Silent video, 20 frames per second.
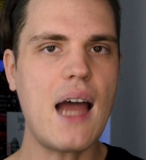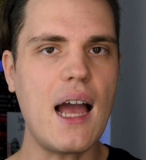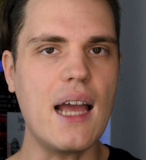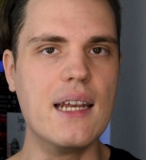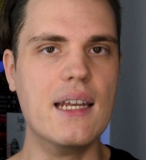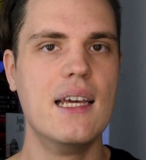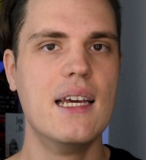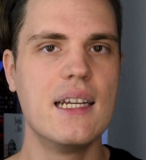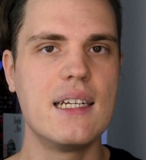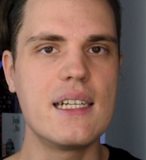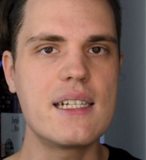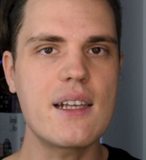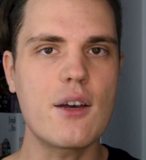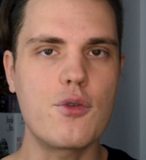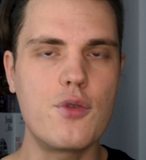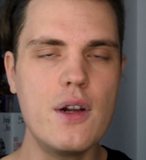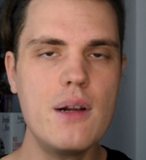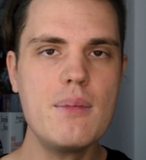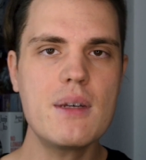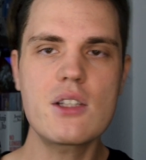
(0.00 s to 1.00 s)
nein, dieser
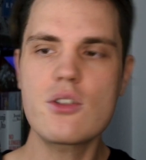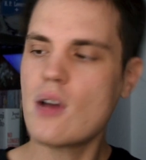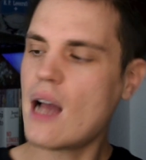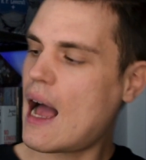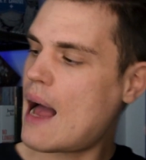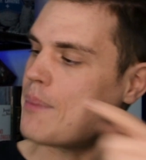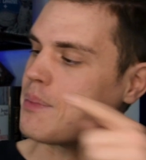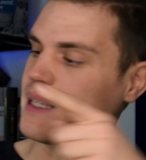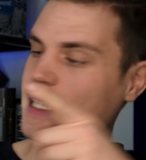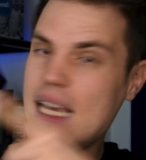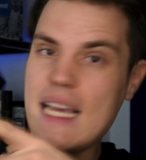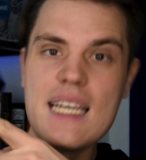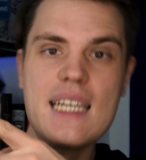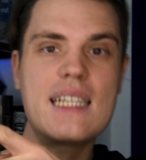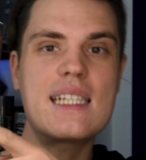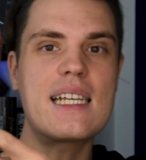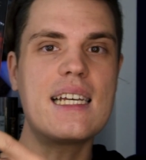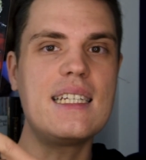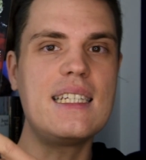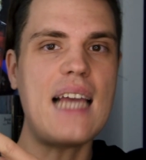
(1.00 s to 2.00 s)
Film ist sogar ab
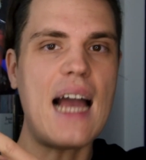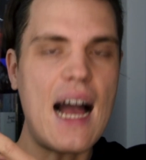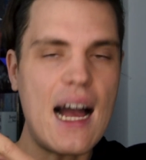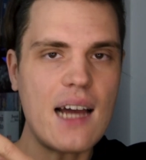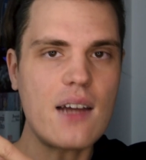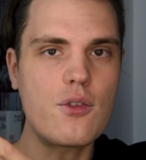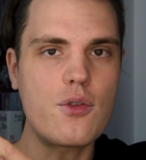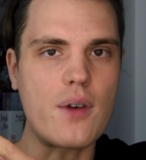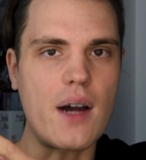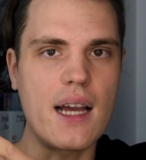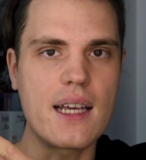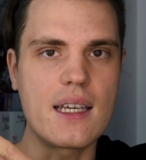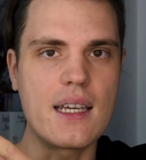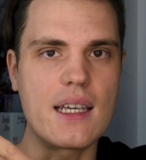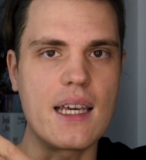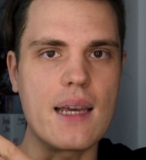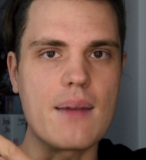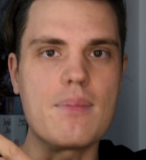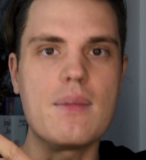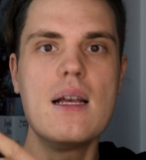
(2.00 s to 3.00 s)
16 Jahren
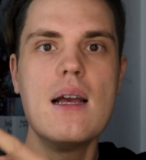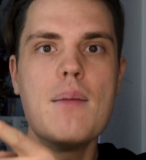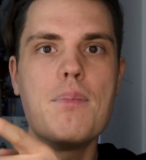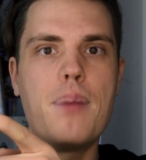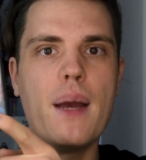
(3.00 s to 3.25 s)
freigegeben.